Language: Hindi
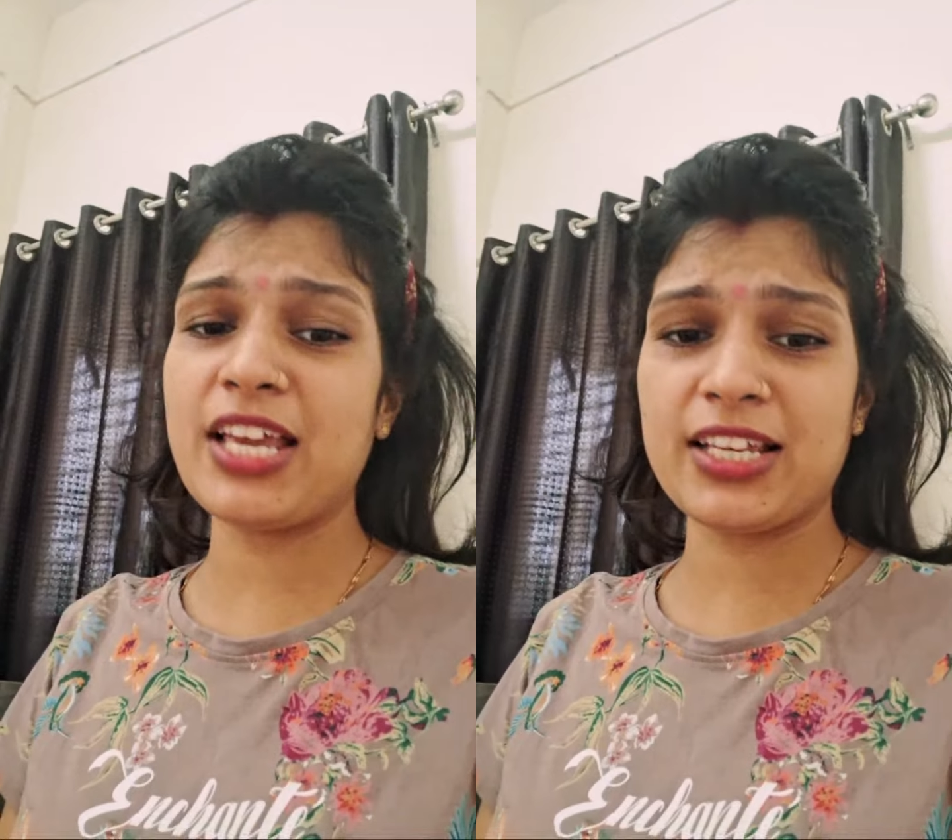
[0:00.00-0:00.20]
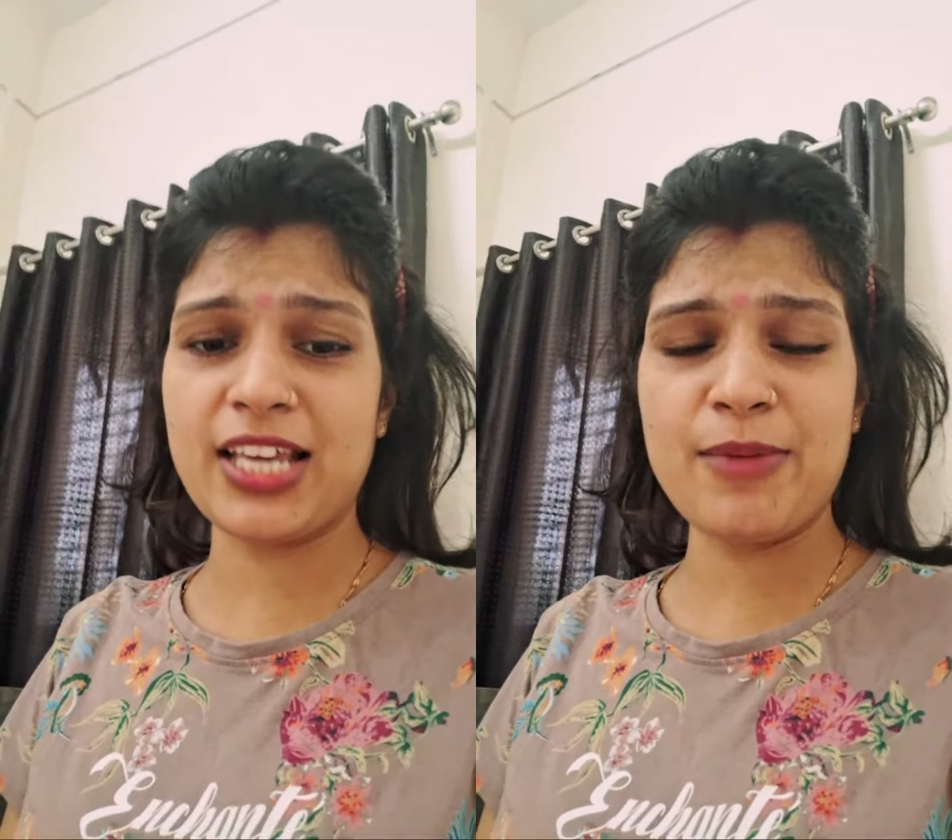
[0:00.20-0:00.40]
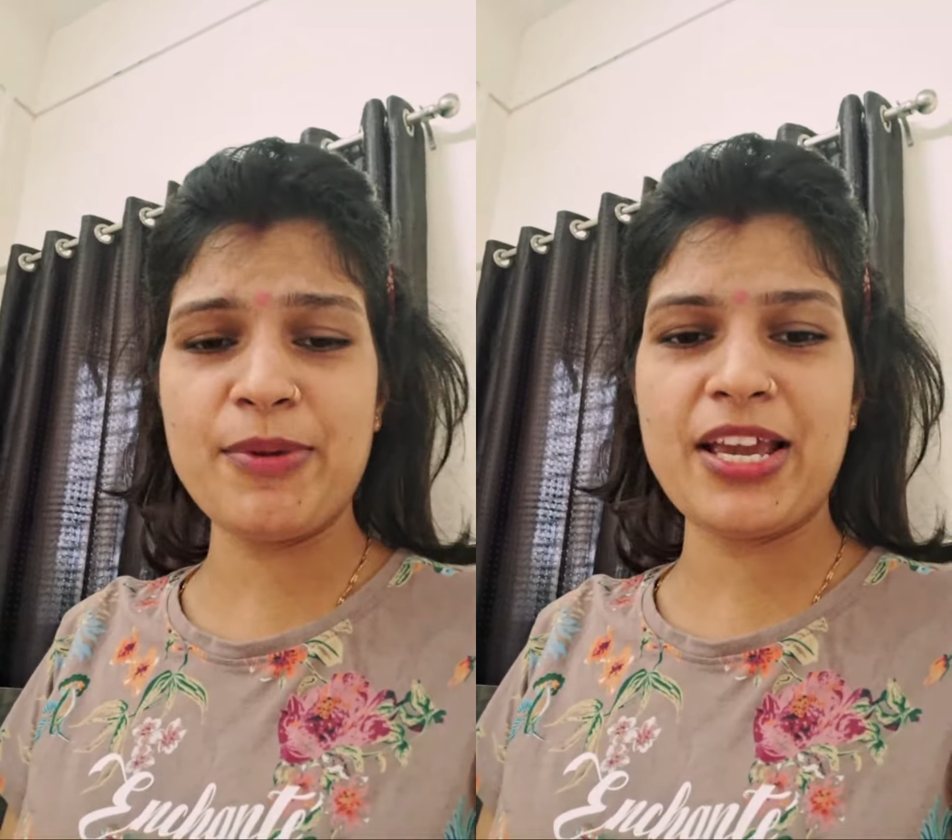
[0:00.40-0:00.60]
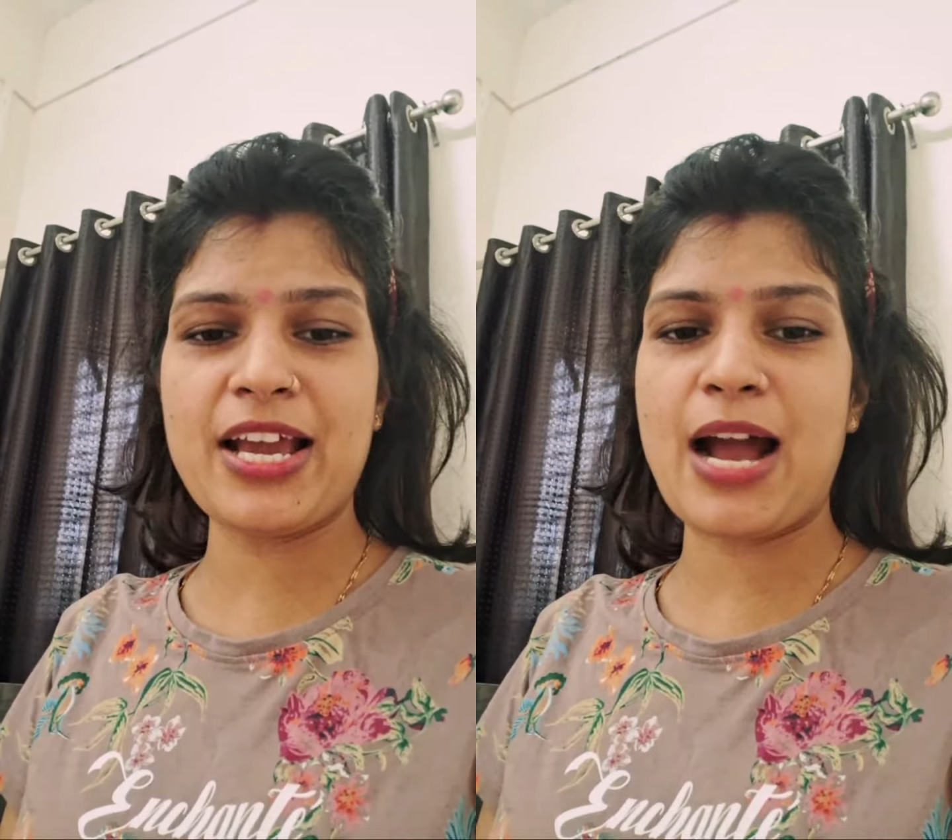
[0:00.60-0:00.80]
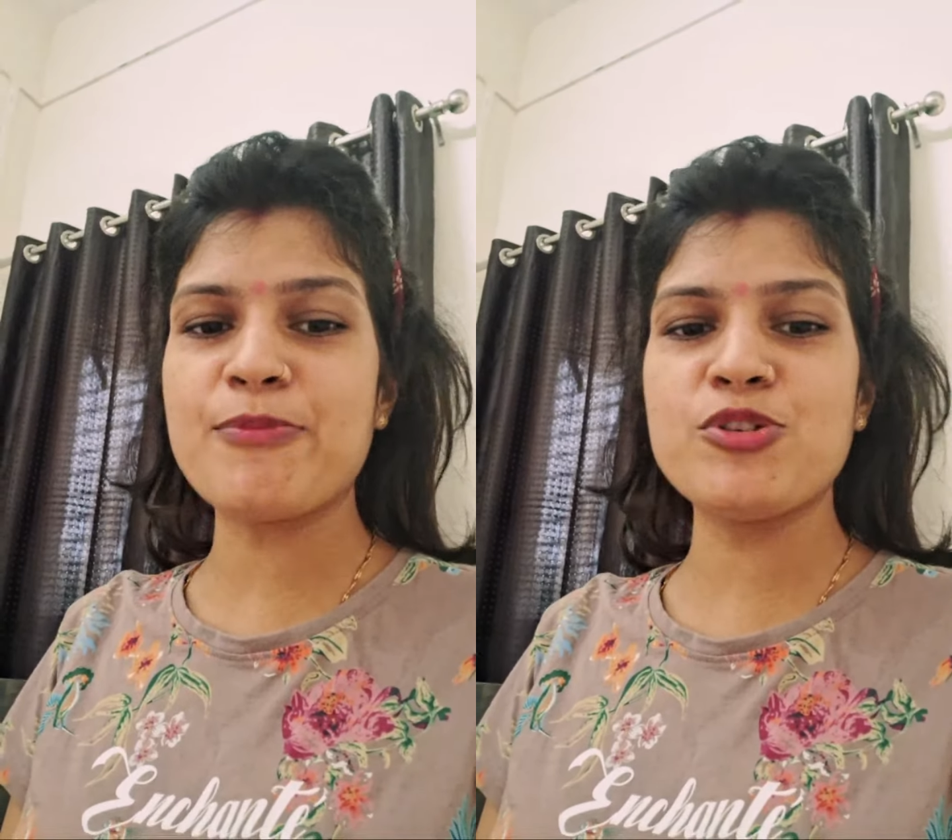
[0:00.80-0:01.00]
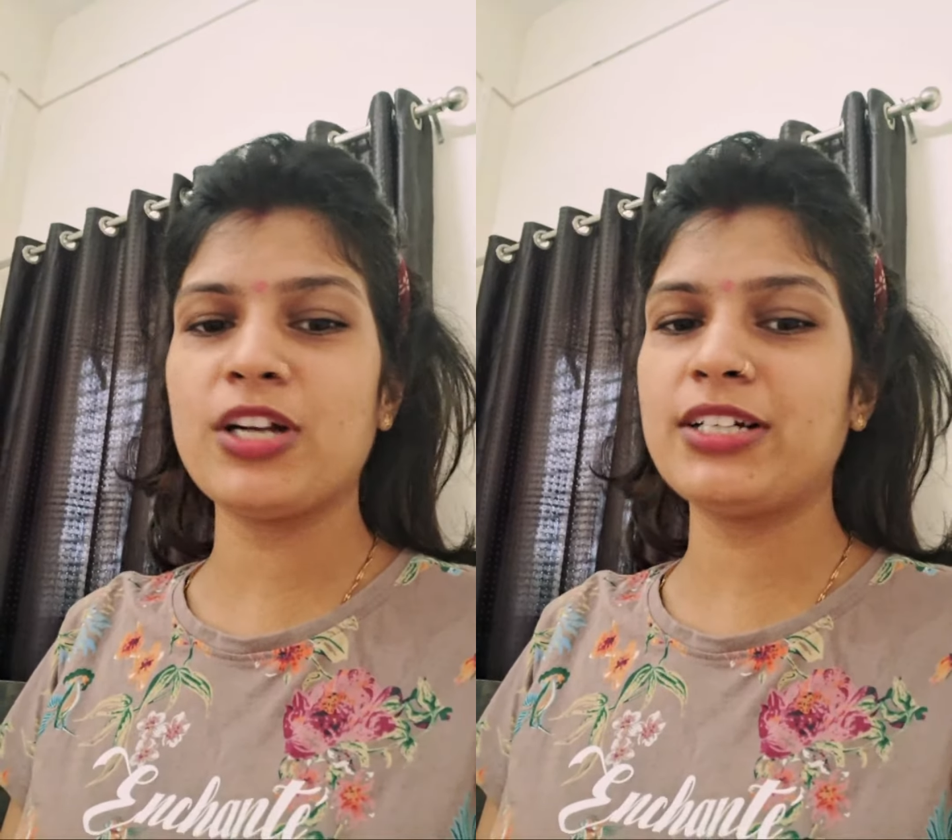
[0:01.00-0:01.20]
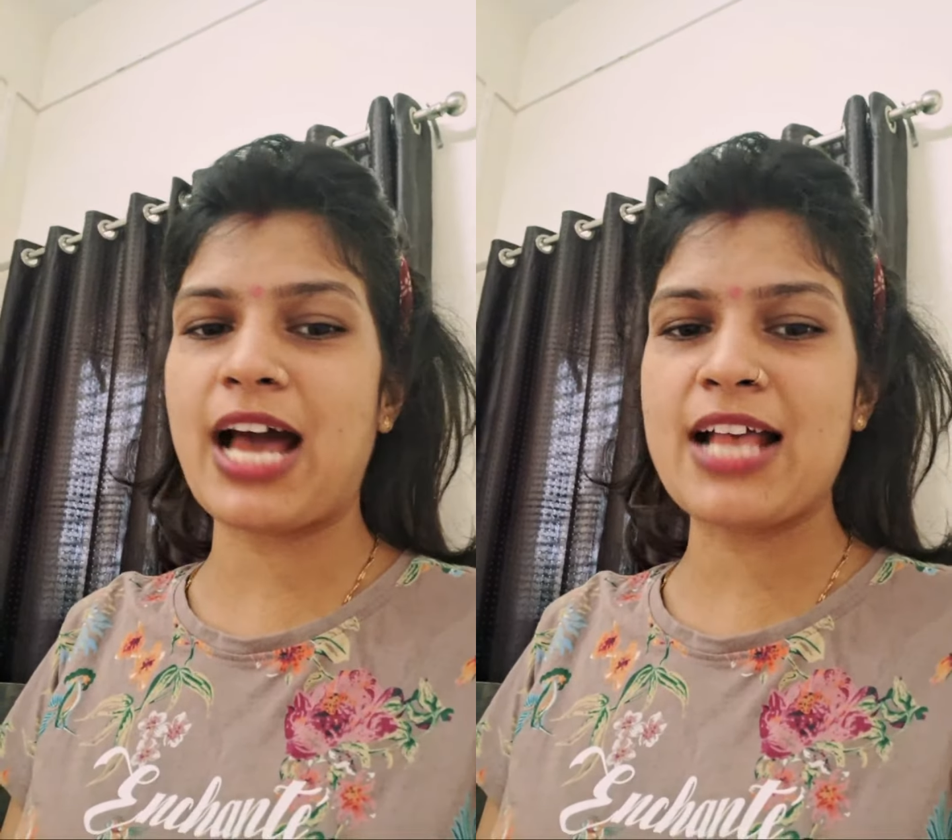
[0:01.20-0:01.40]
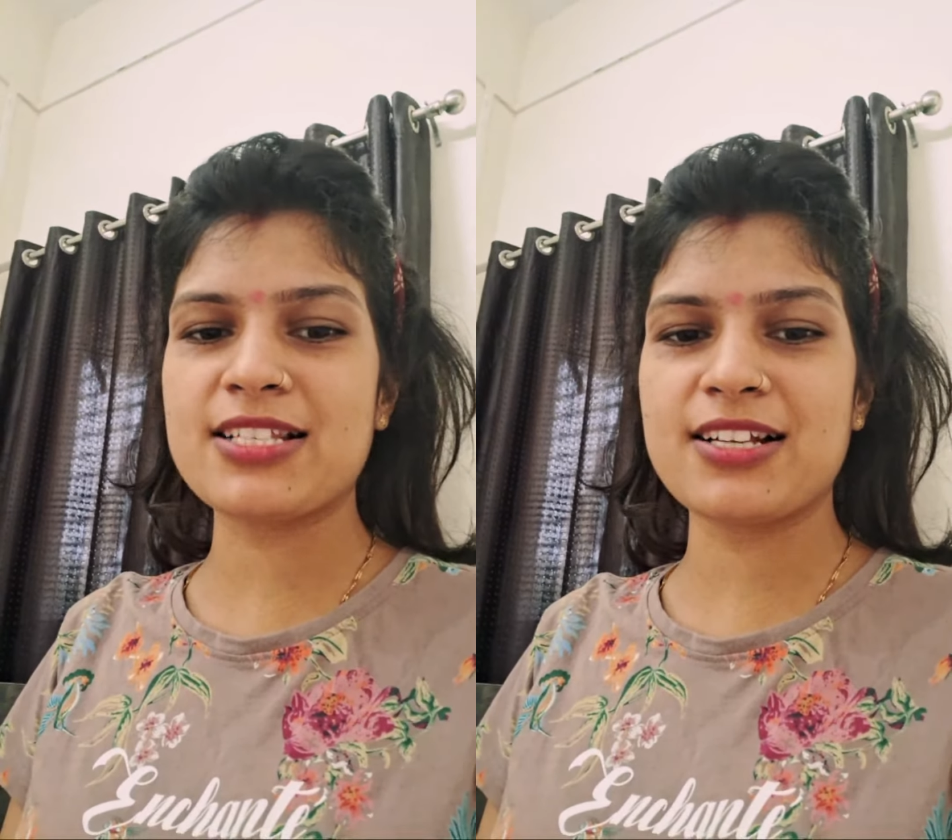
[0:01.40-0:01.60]
देखे भी हैं आप जो एक
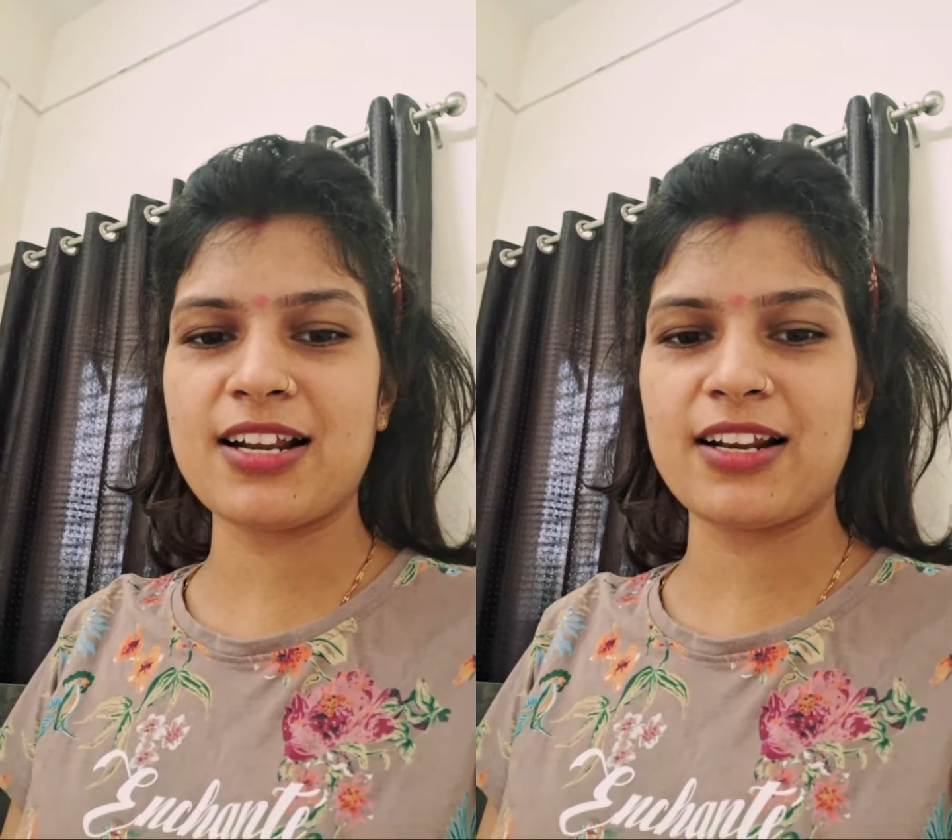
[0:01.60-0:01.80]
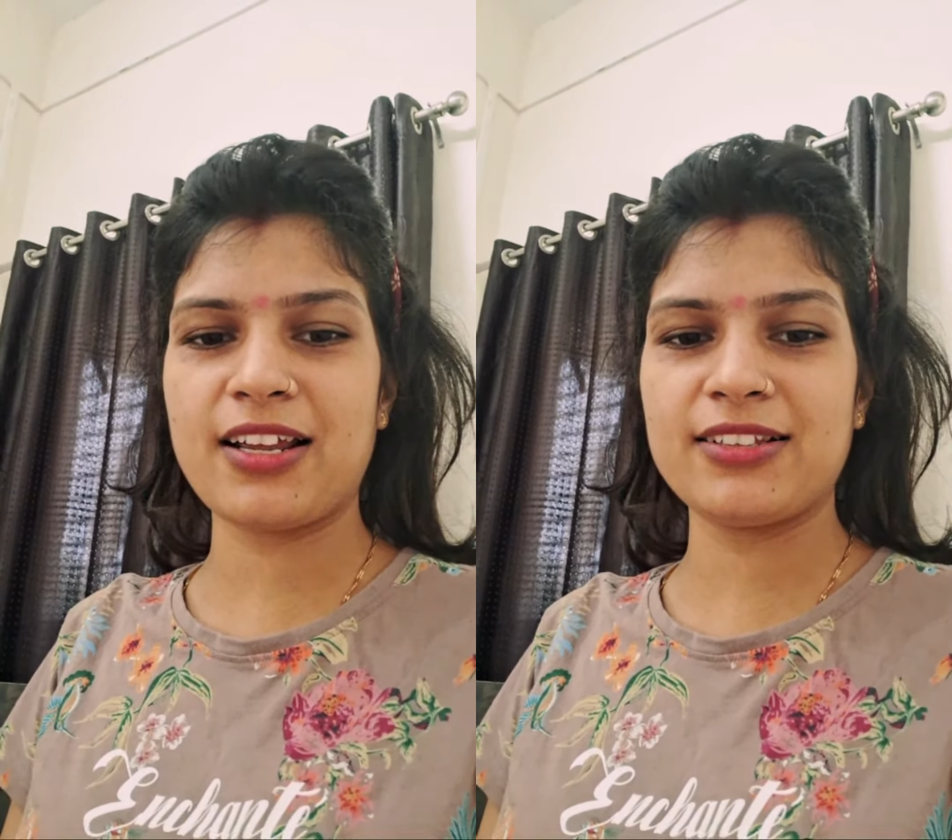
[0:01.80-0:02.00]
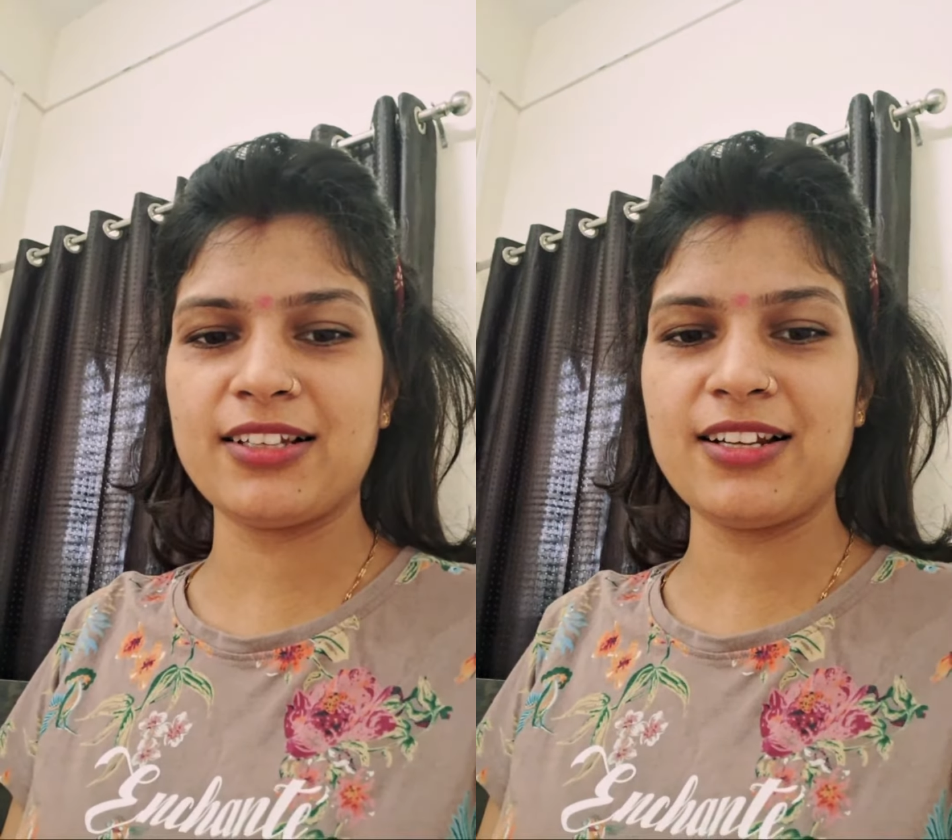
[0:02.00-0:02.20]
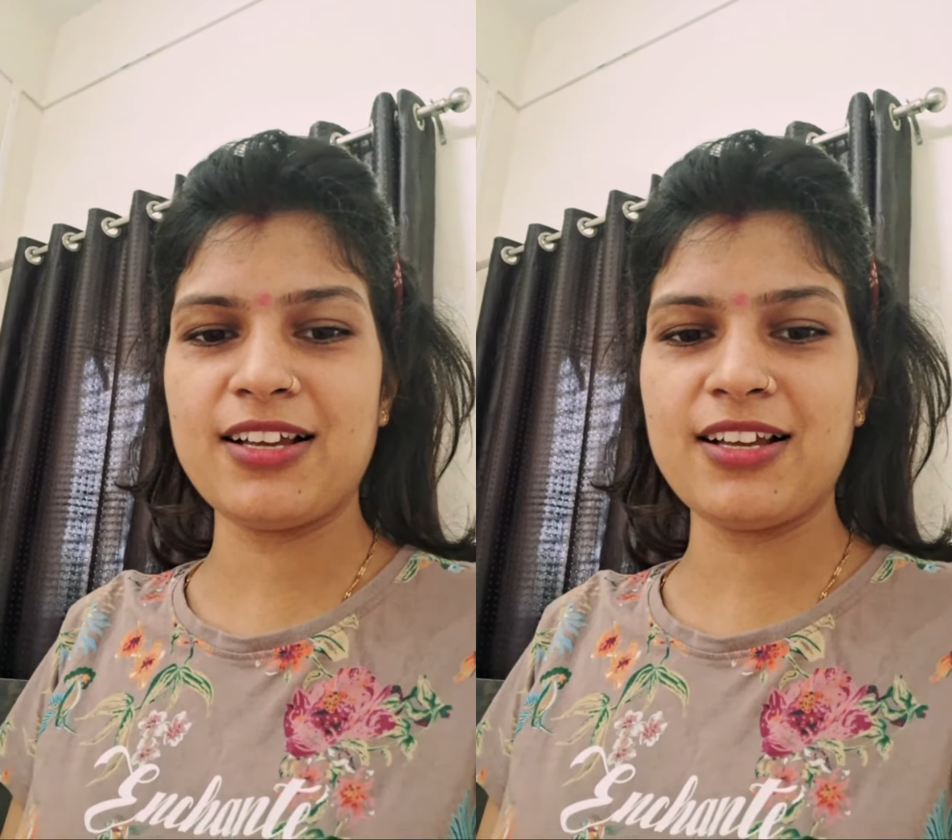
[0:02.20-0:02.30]
डांस कर रहे थे